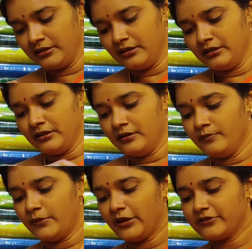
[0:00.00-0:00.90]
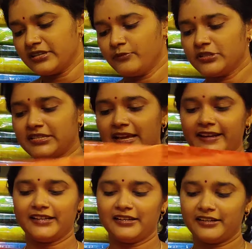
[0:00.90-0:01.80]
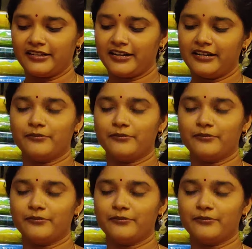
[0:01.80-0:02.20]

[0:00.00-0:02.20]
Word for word: బ్లౌజ్ ఏమో శారీ కలర్ రన్నింగ్ బ్లౌజ్